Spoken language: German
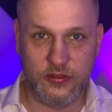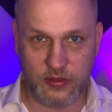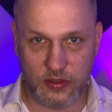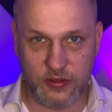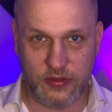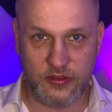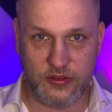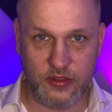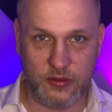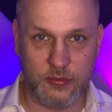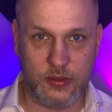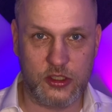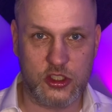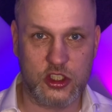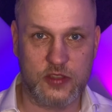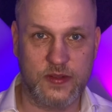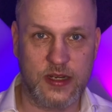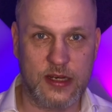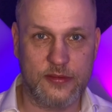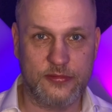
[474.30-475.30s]
sonst immer
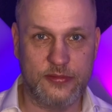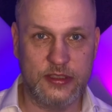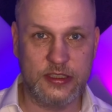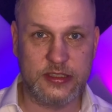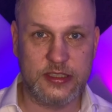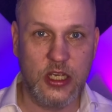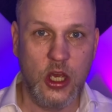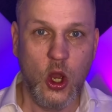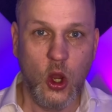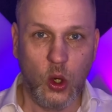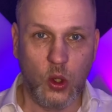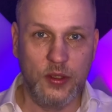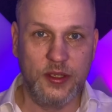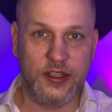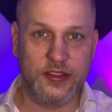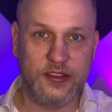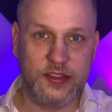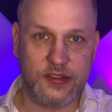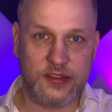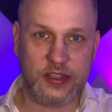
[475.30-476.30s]
schwafelt. Und
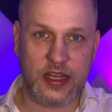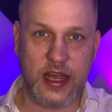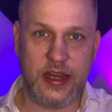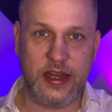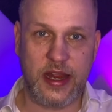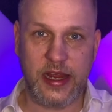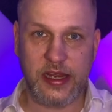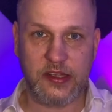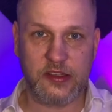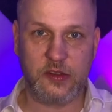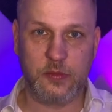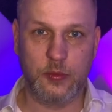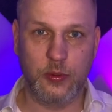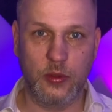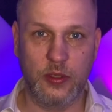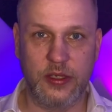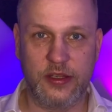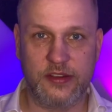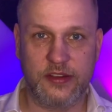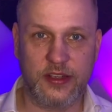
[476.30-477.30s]
da sitzt ein
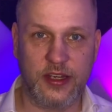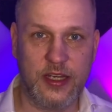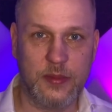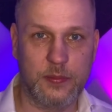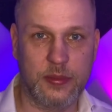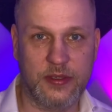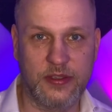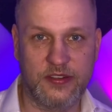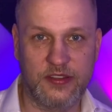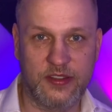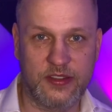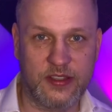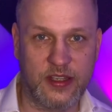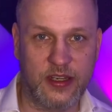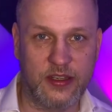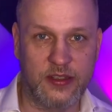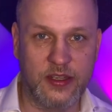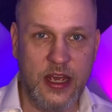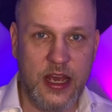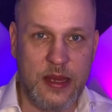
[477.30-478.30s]

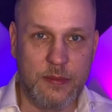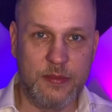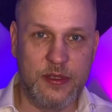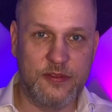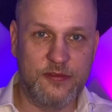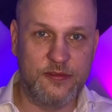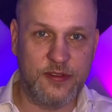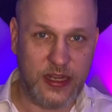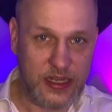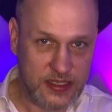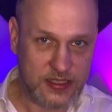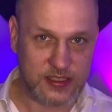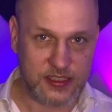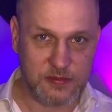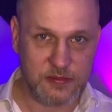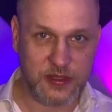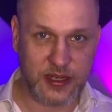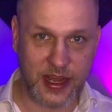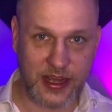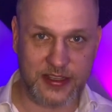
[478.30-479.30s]
Ex-Polizeipräsident. Mit
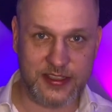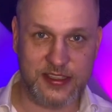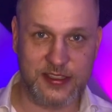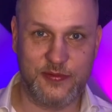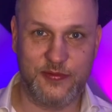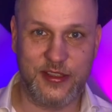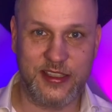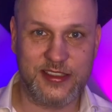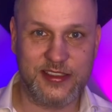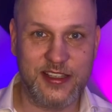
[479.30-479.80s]
welchem Recht wird